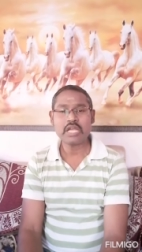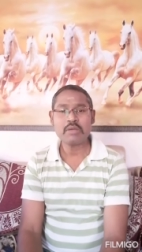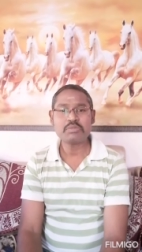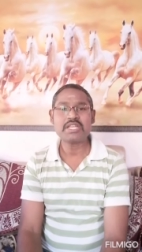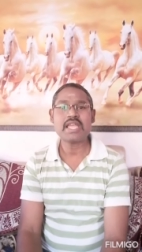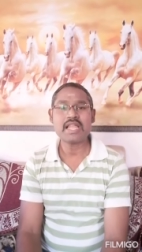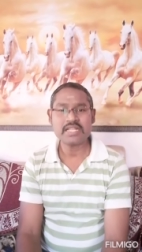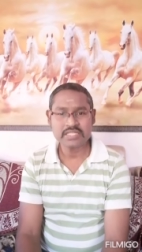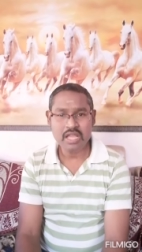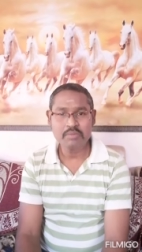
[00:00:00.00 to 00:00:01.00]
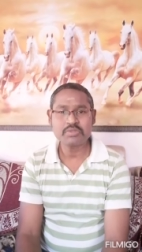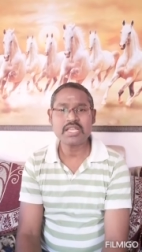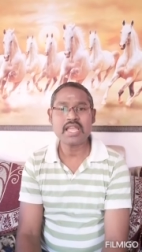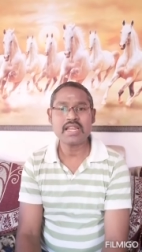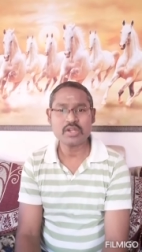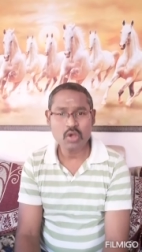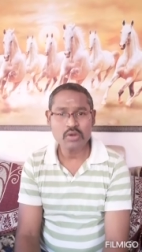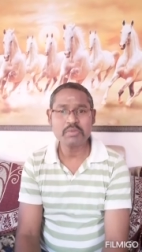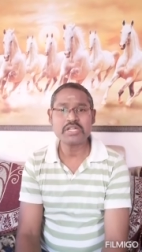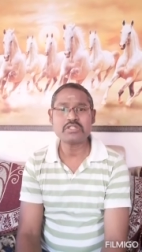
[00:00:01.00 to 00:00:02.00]
జాబ్ చేయాలి జాబ్ చేయాలి
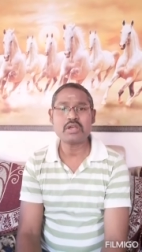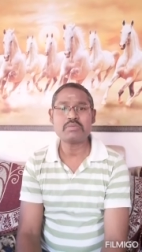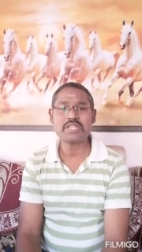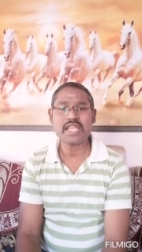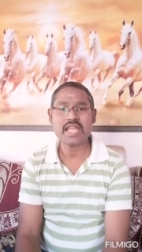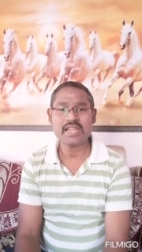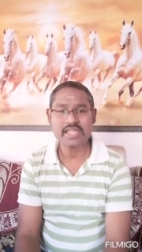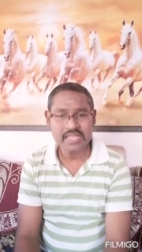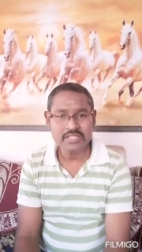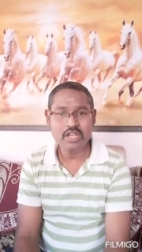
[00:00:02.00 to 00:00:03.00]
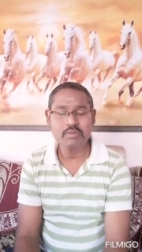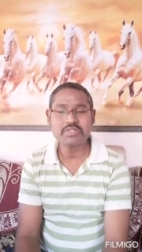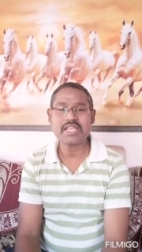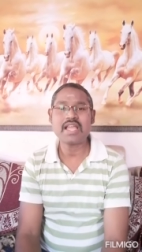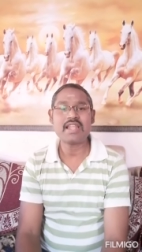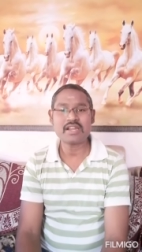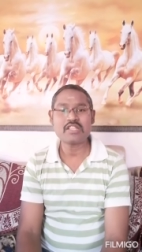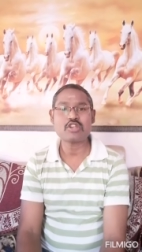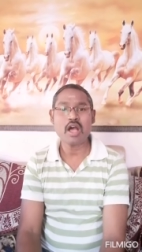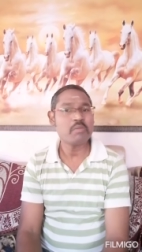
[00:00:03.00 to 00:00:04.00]
గవర్నమెంట్ జాబ్ చేయాలి ఈ జాబ్ చేయాలి అనే
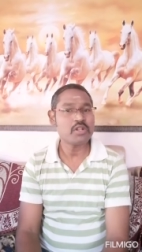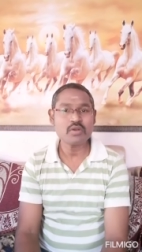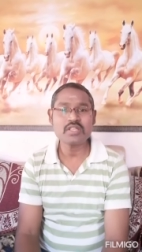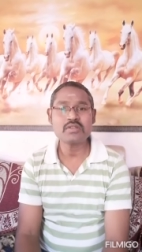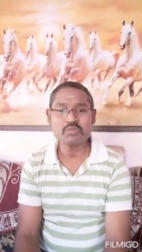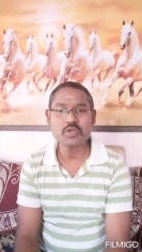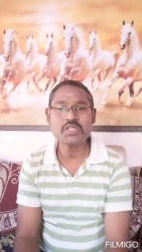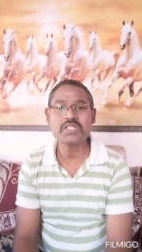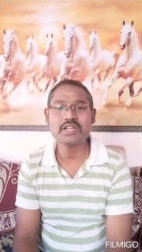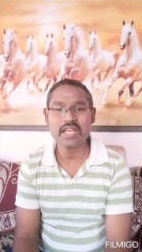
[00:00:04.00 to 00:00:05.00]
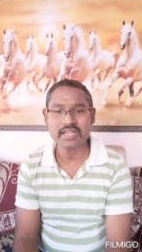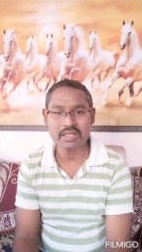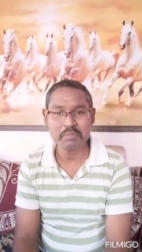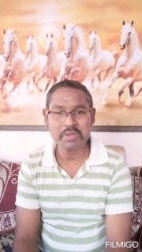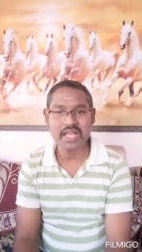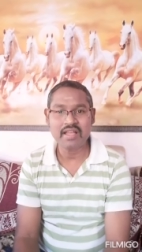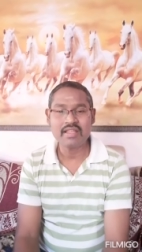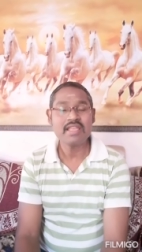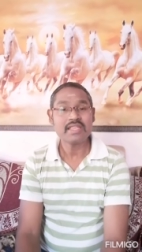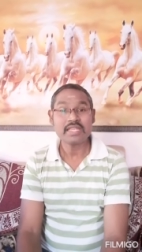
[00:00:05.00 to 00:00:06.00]
జాబుల కోసం చూస్తున్నారు తప్ప
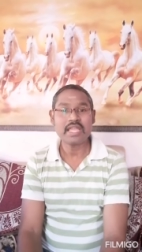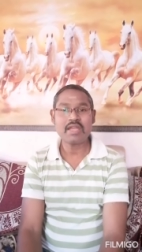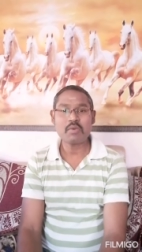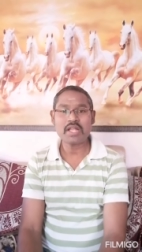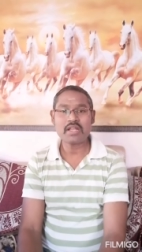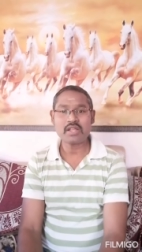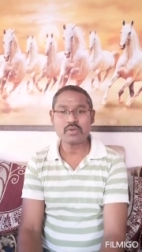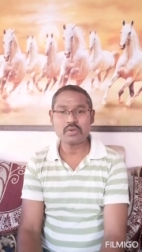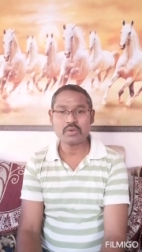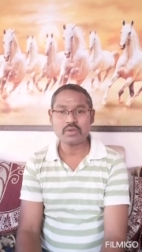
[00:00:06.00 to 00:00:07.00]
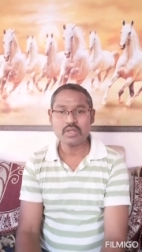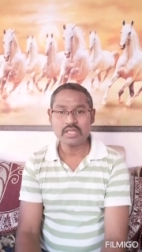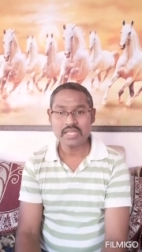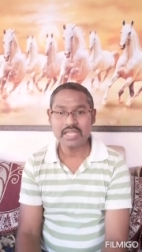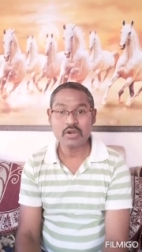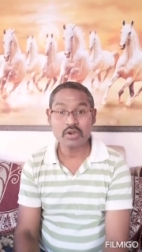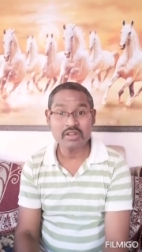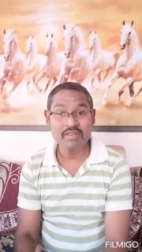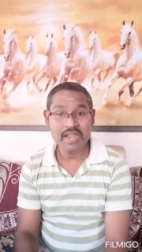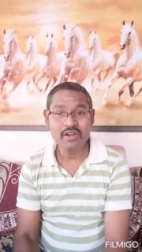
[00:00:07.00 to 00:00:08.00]
ఏ ఒక్కరూ ఈ
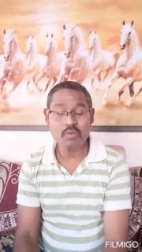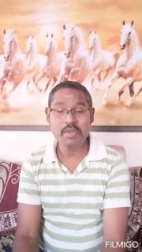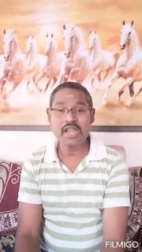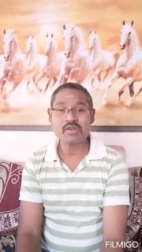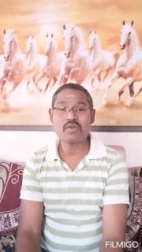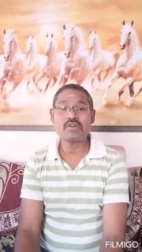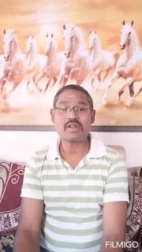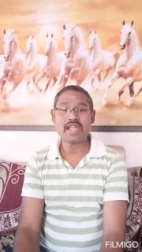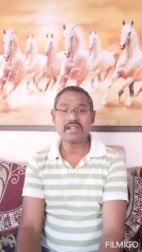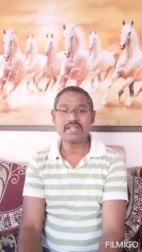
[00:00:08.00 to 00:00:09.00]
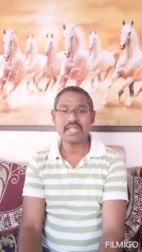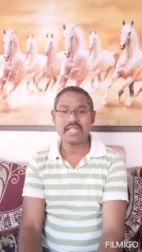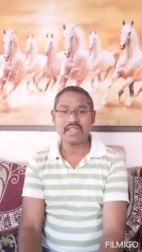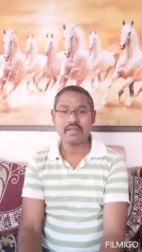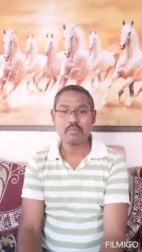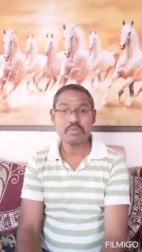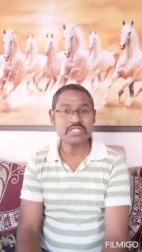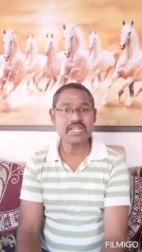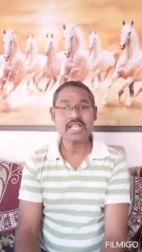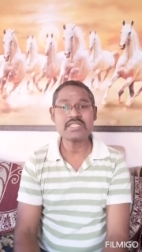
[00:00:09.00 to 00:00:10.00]
రెండు వేల రూపాయల నోట్ లాంటి
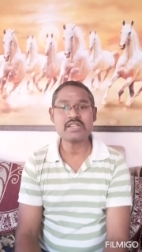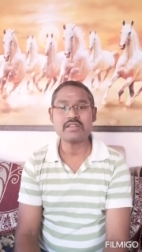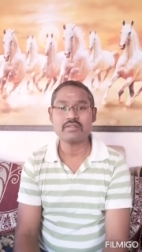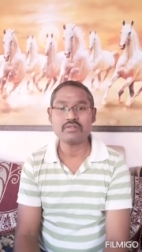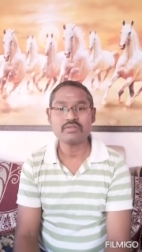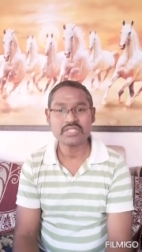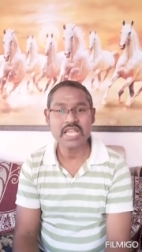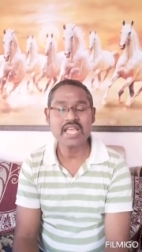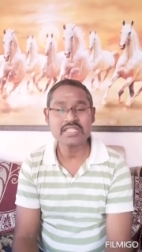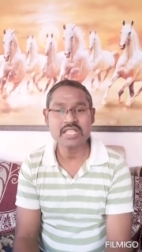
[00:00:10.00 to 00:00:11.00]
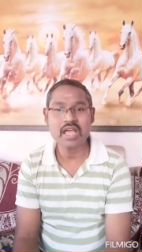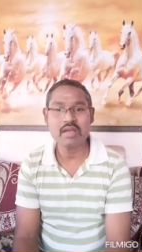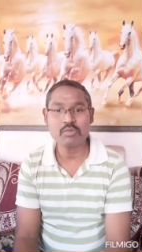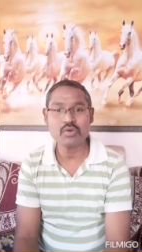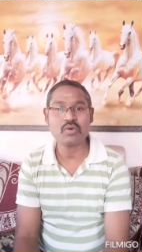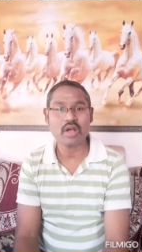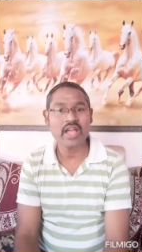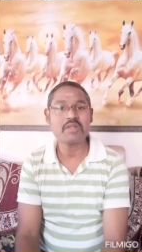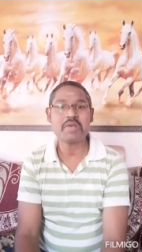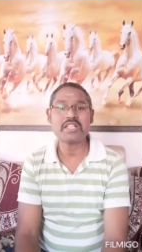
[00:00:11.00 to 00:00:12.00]
బిజినెస్ను చేస్తాము
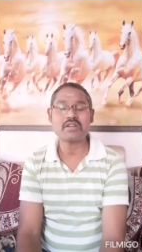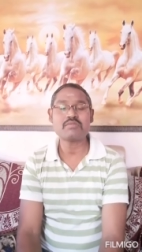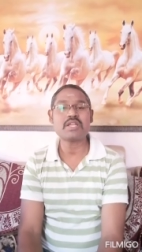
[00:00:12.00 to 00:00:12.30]
అని మాత్రం